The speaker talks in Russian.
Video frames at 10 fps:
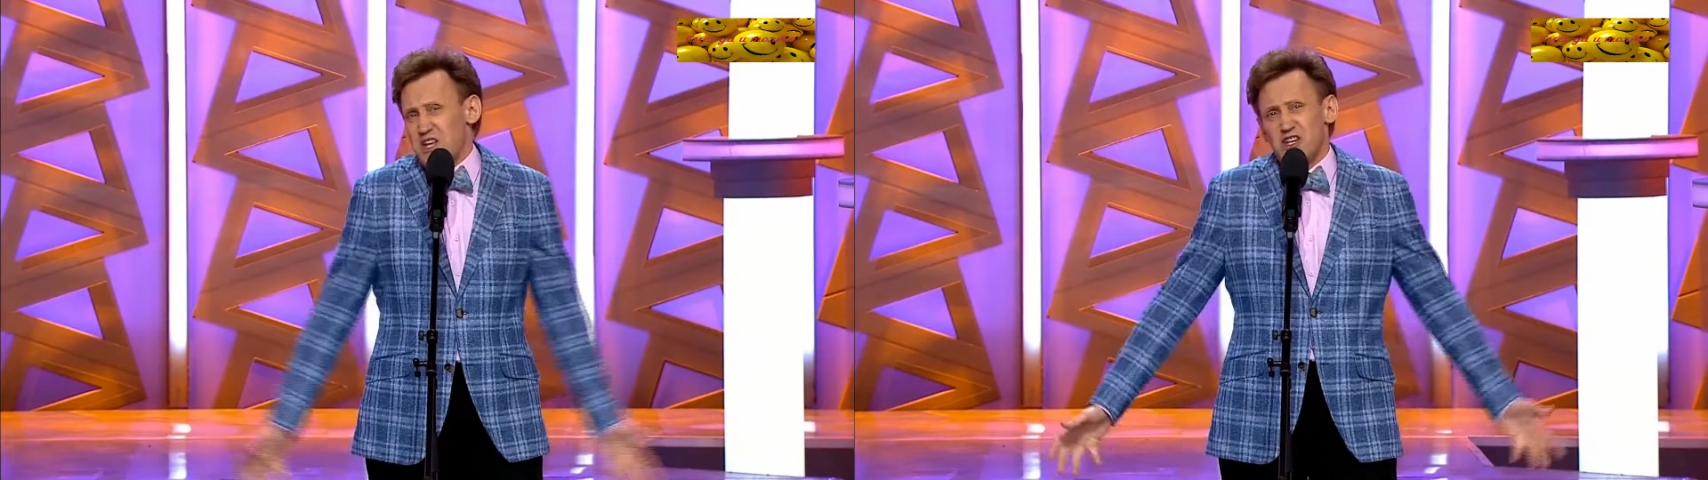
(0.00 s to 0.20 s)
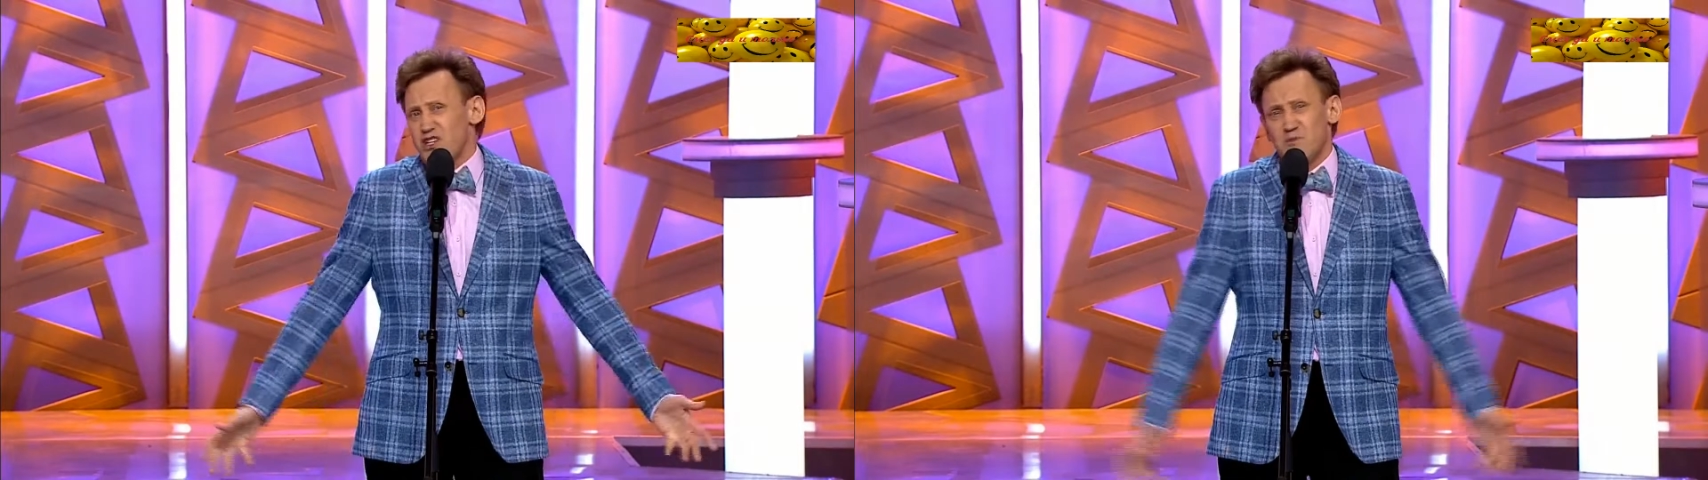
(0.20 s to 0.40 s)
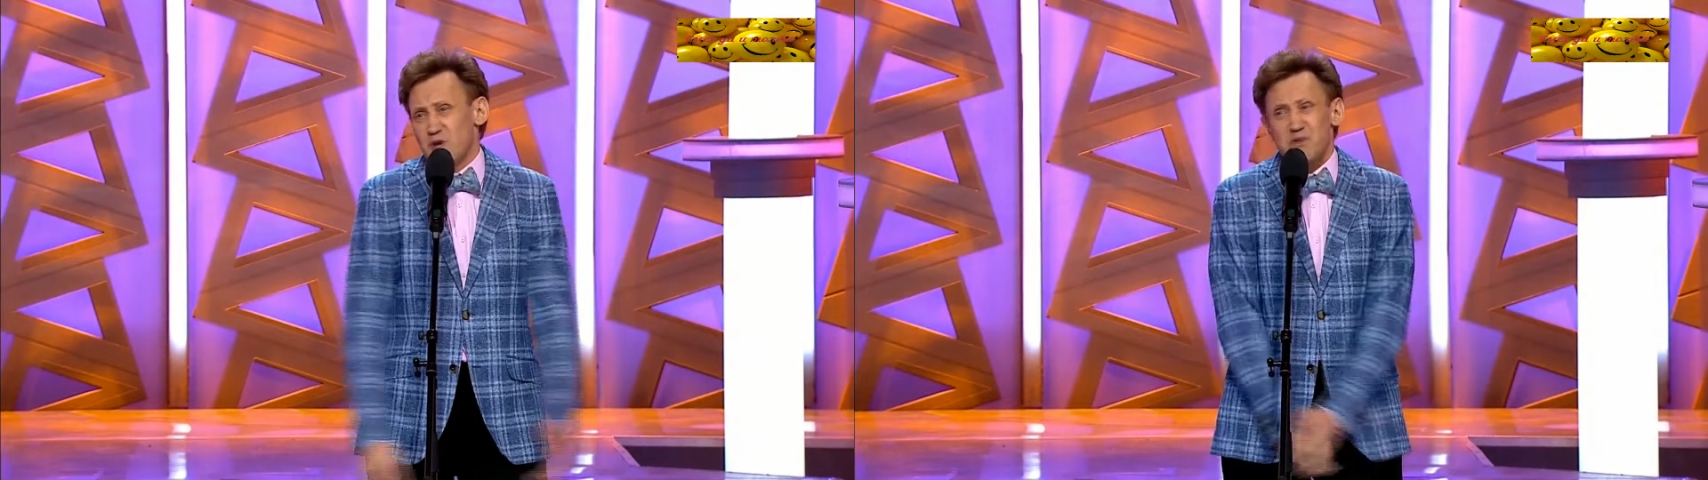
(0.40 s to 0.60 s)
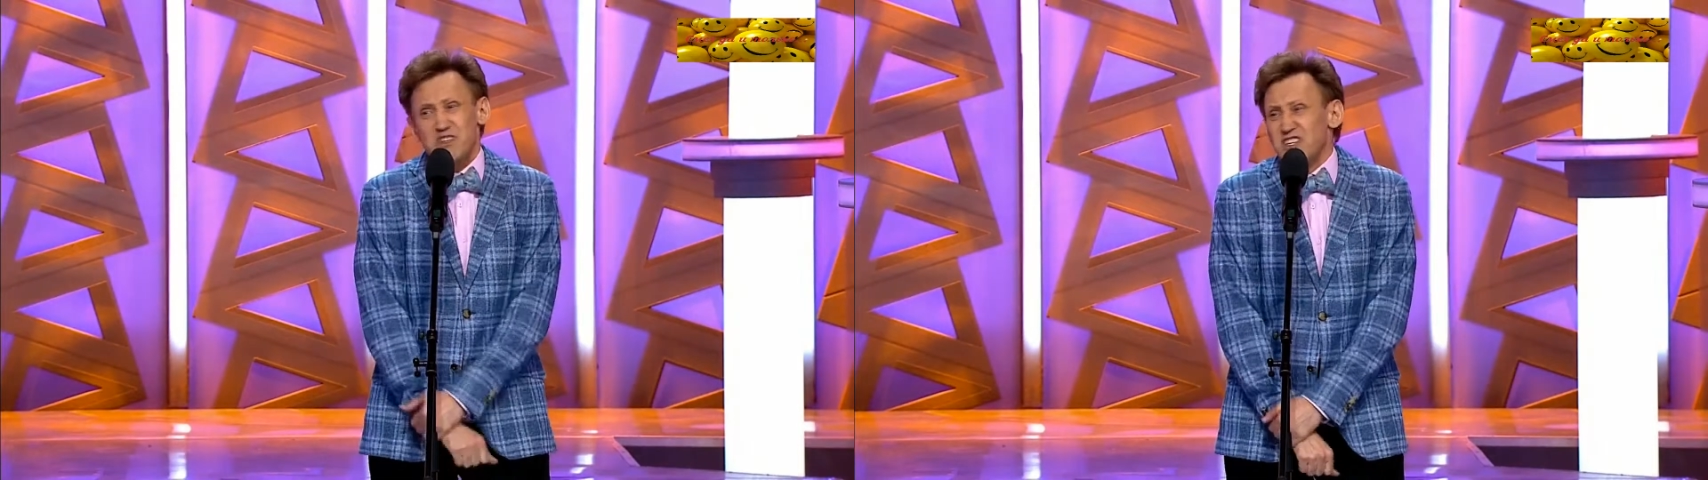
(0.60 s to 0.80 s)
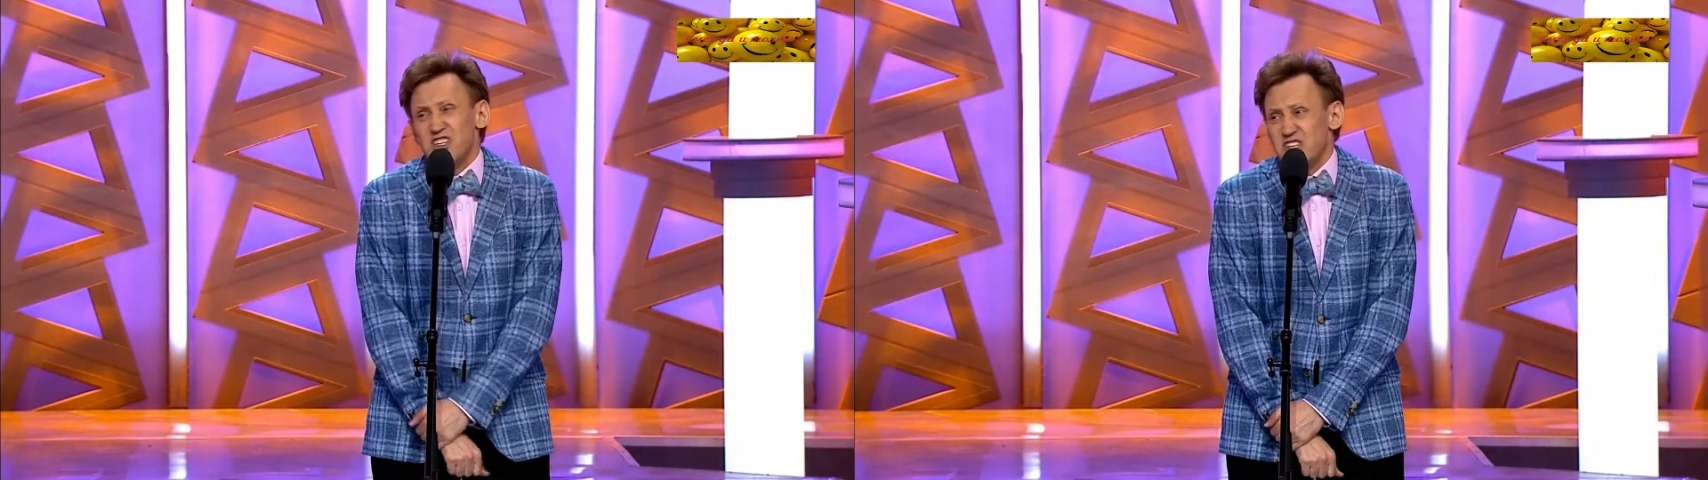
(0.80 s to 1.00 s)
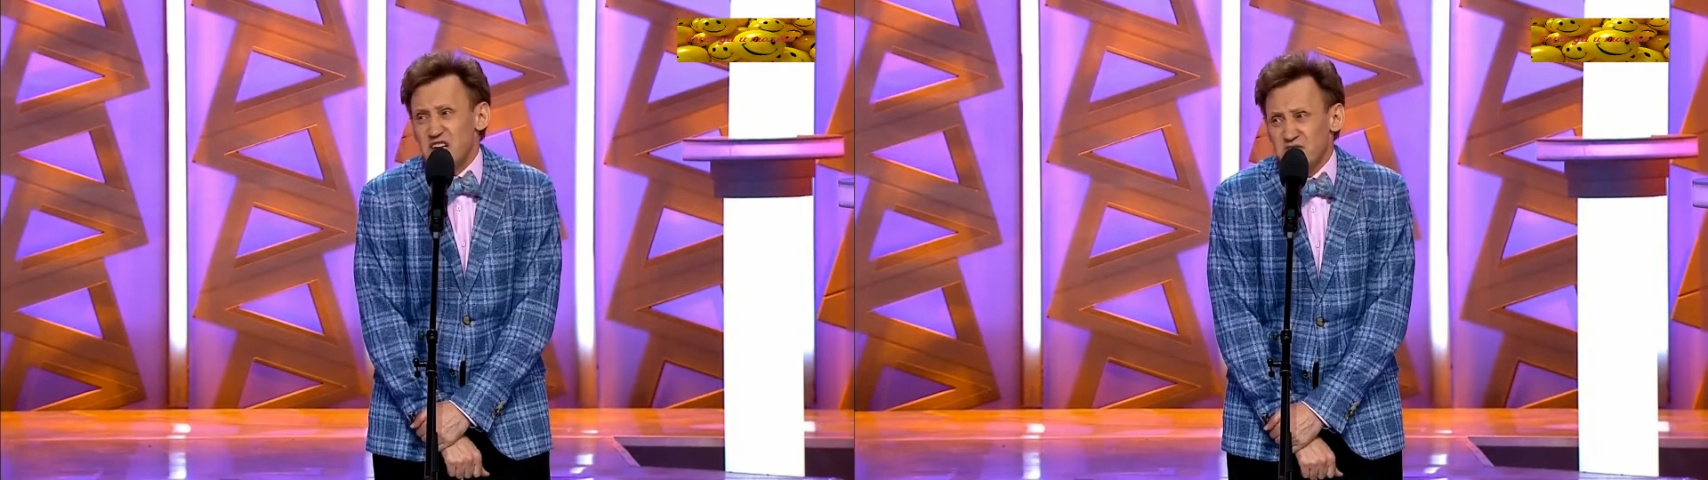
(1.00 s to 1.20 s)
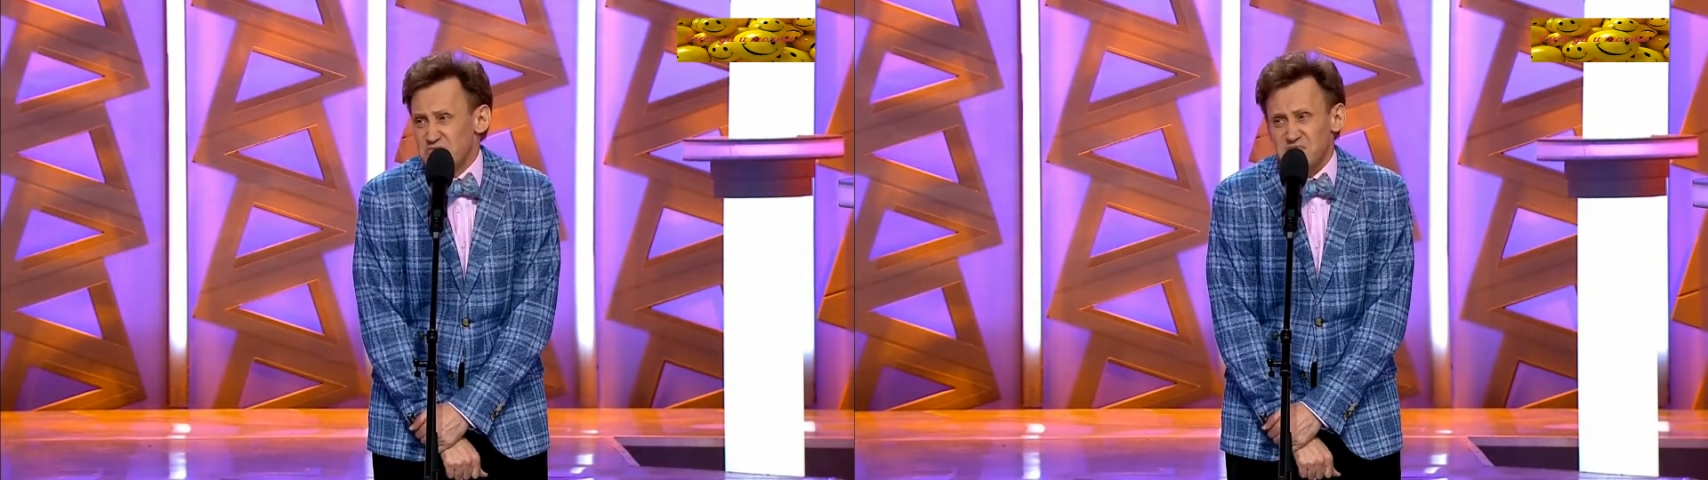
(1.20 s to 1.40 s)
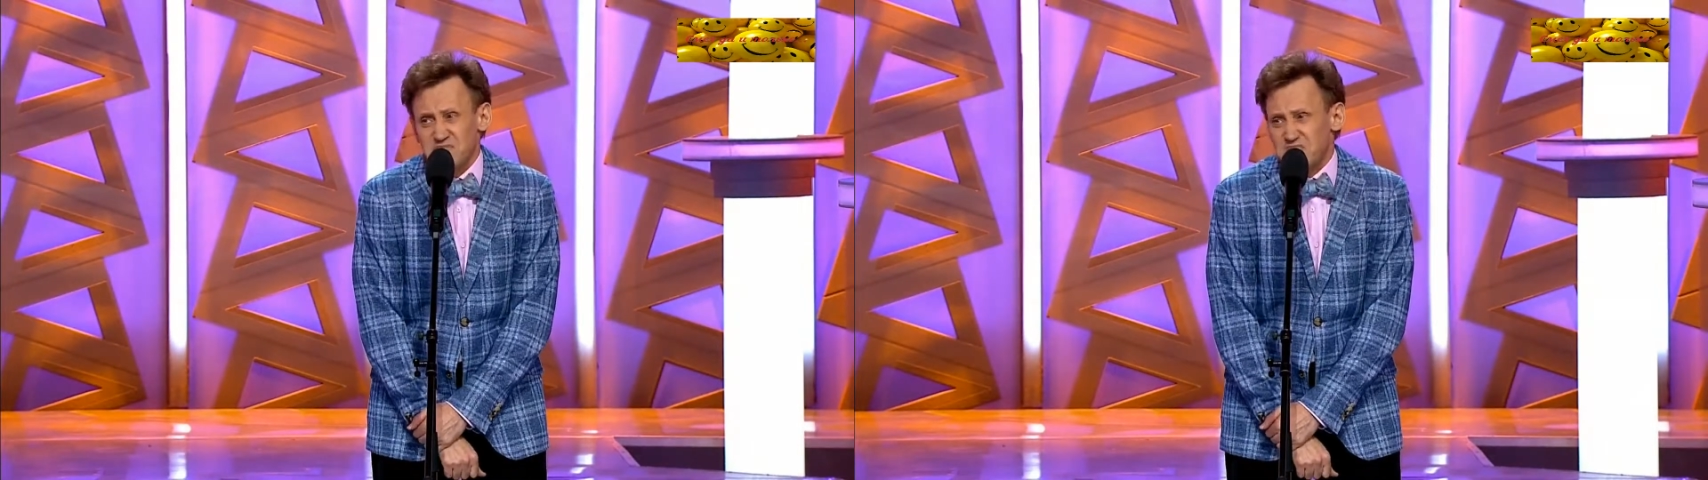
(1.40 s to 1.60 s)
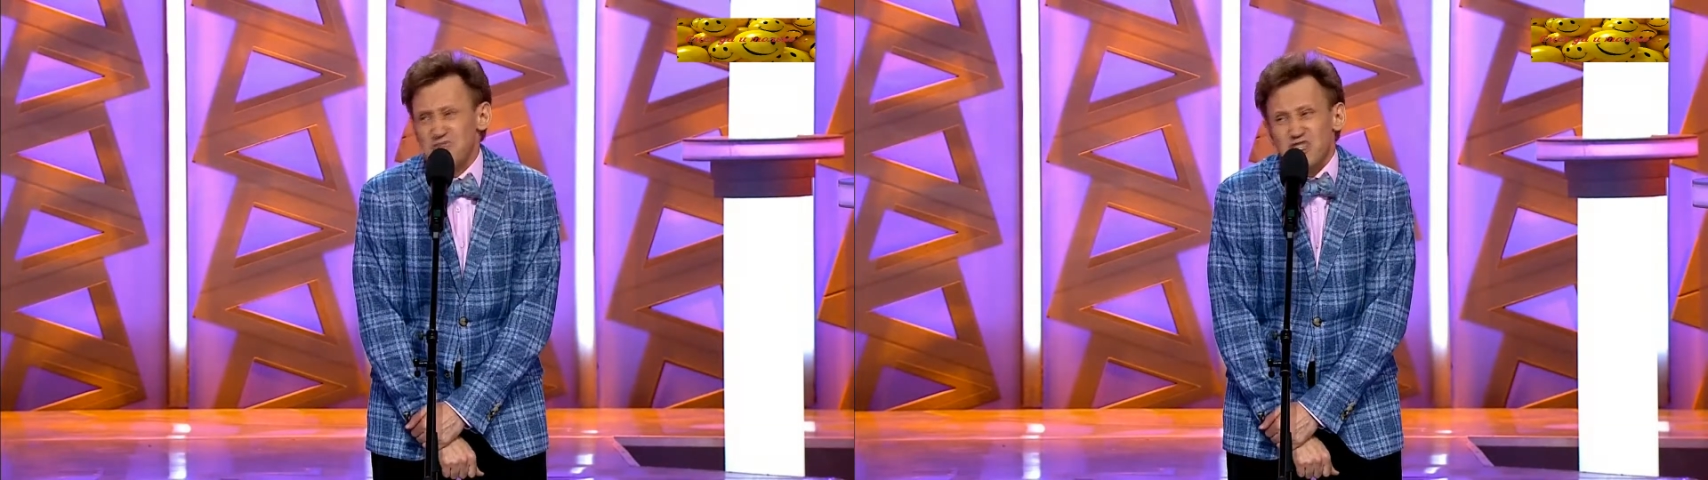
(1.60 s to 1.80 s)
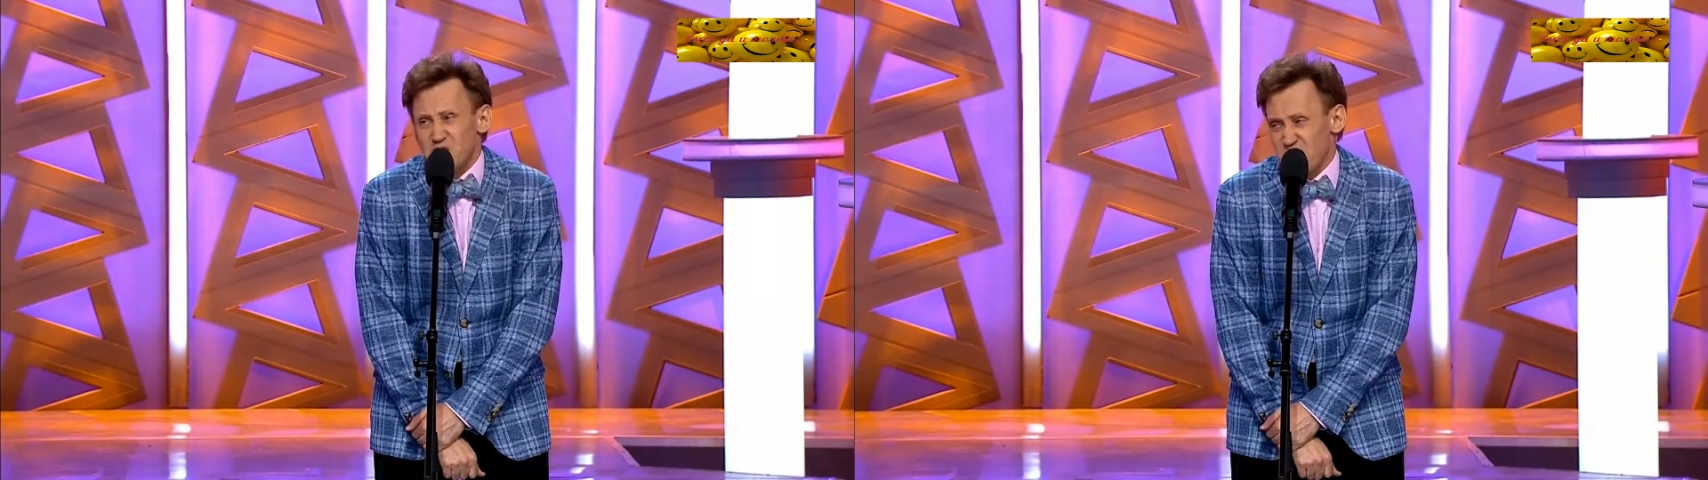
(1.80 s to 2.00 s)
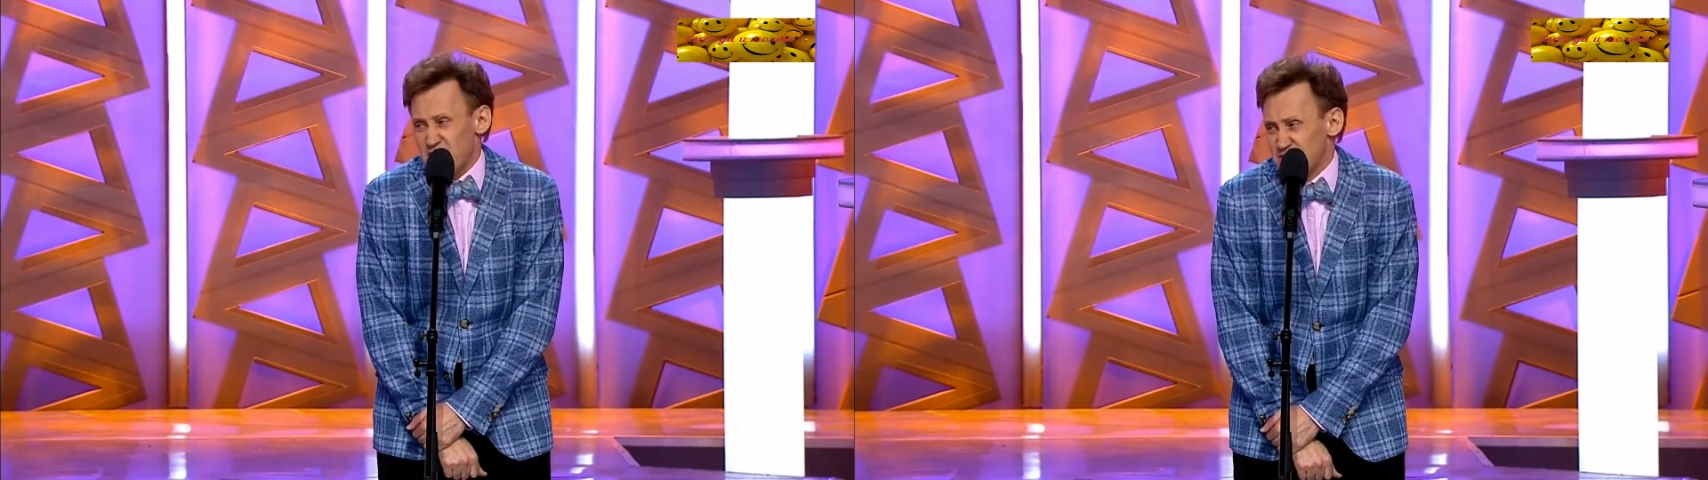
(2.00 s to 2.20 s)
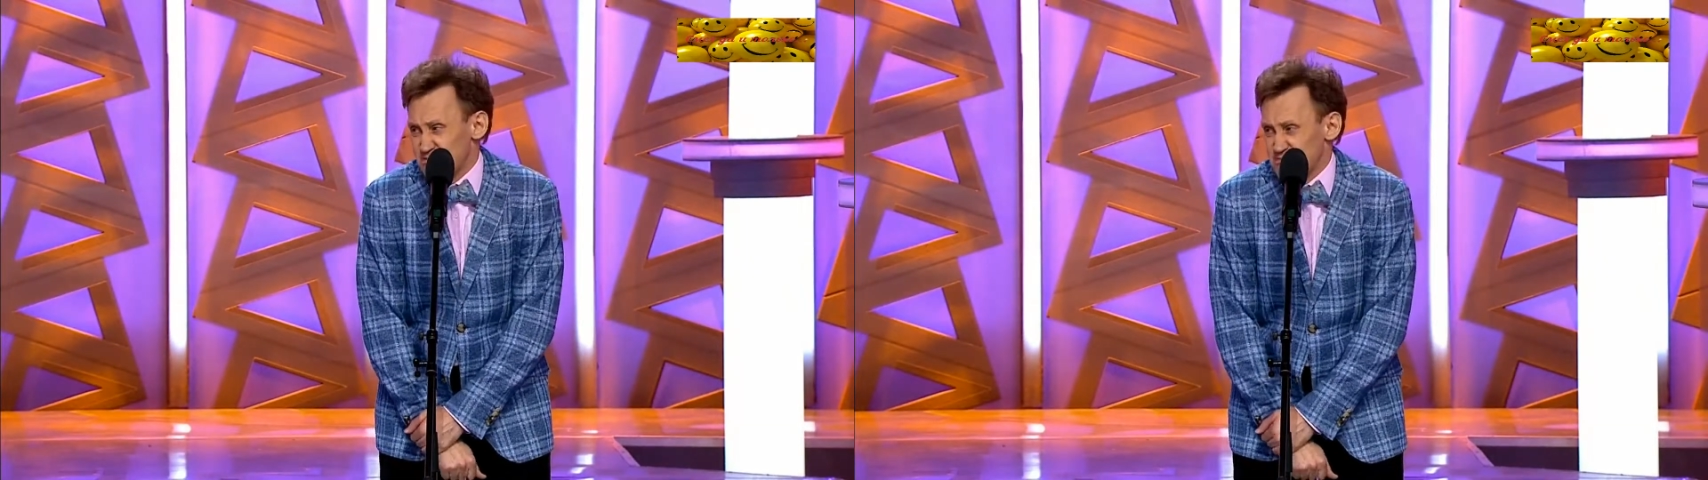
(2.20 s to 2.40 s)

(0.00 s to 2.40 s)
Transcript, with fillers: не шибко престижная, не шибко.